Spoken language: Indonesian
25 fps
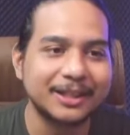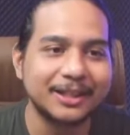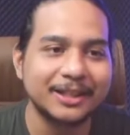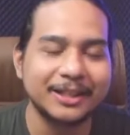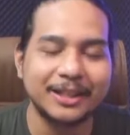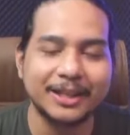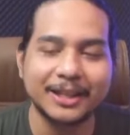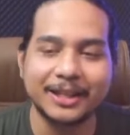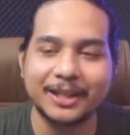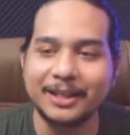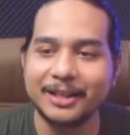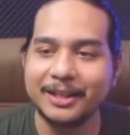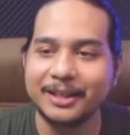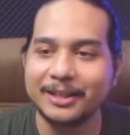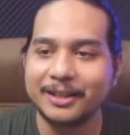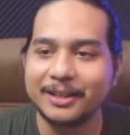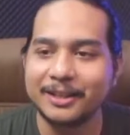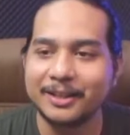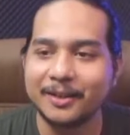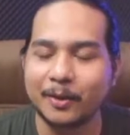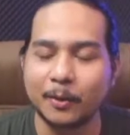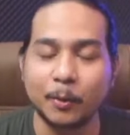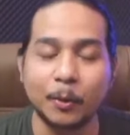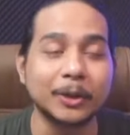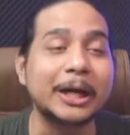iya kan
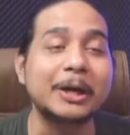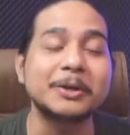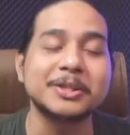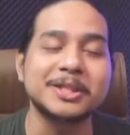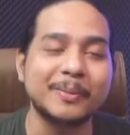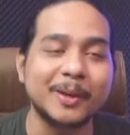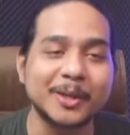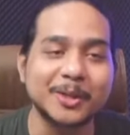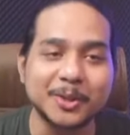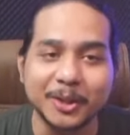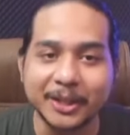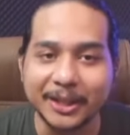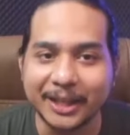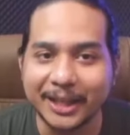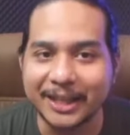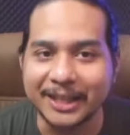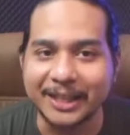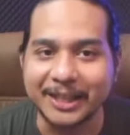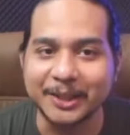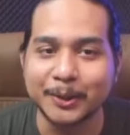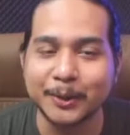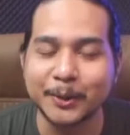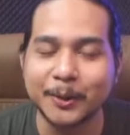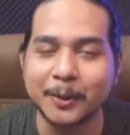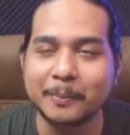gue tahu sih maksudnya
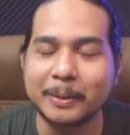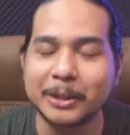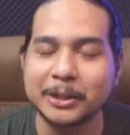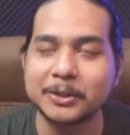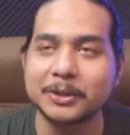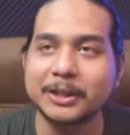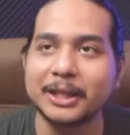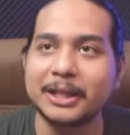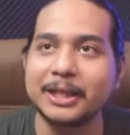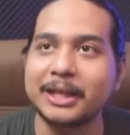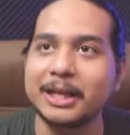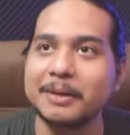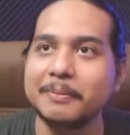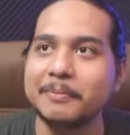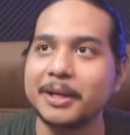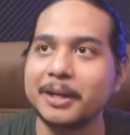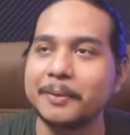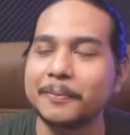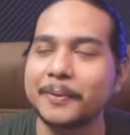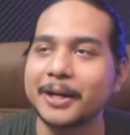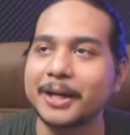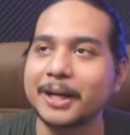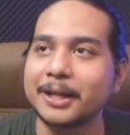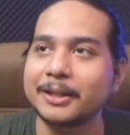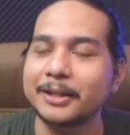gitu loh maksudnya adalah
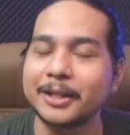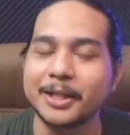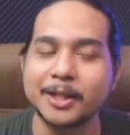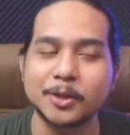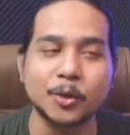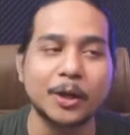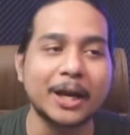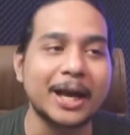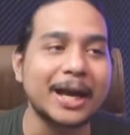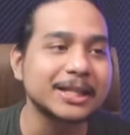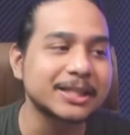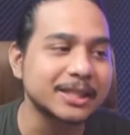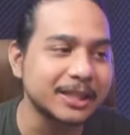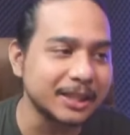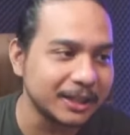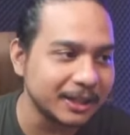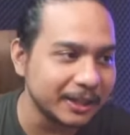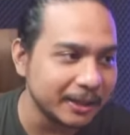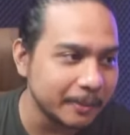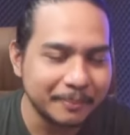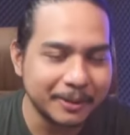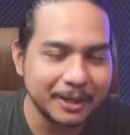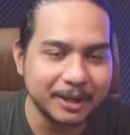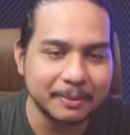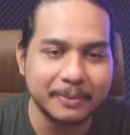biar mereka
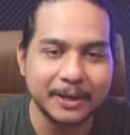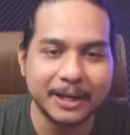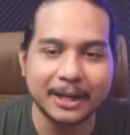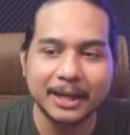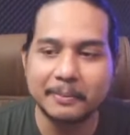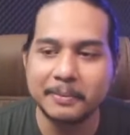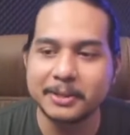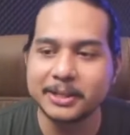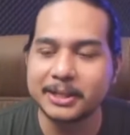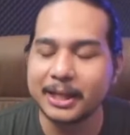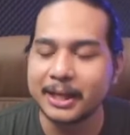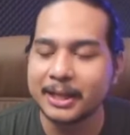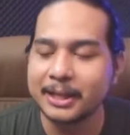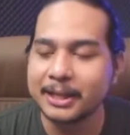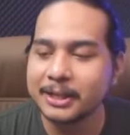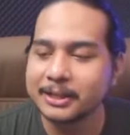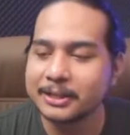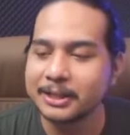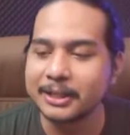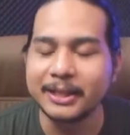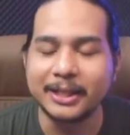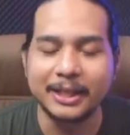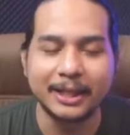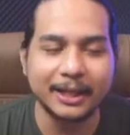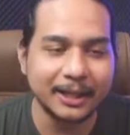terisolasi biar mereka bisa
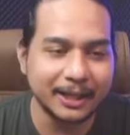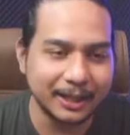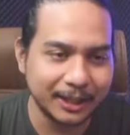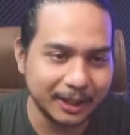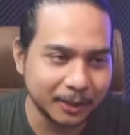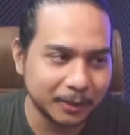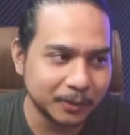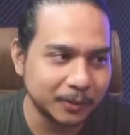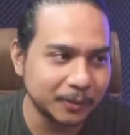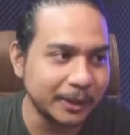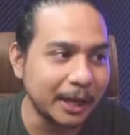sendiri gitu